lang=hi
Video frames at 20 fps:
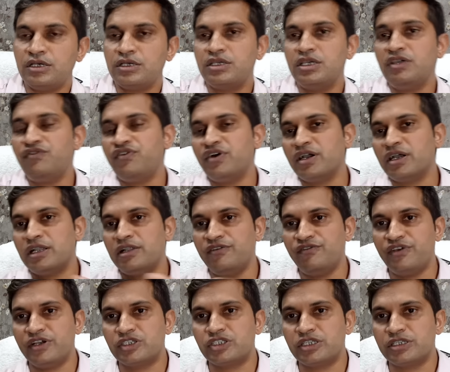कि फंगल
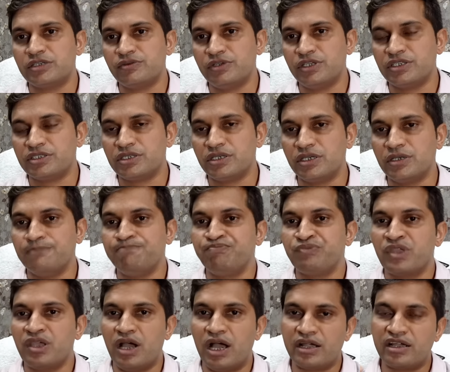इन्फेक्शन की वजह से है
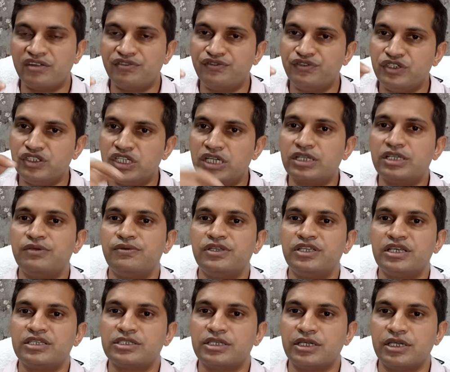अगर फिशर की
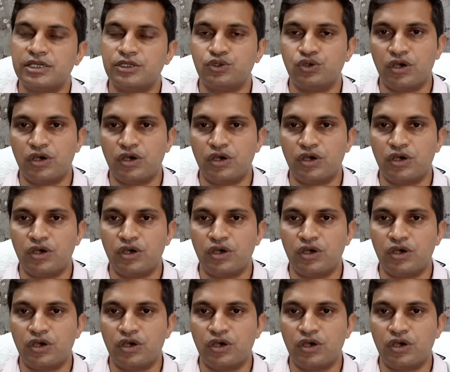वजह से है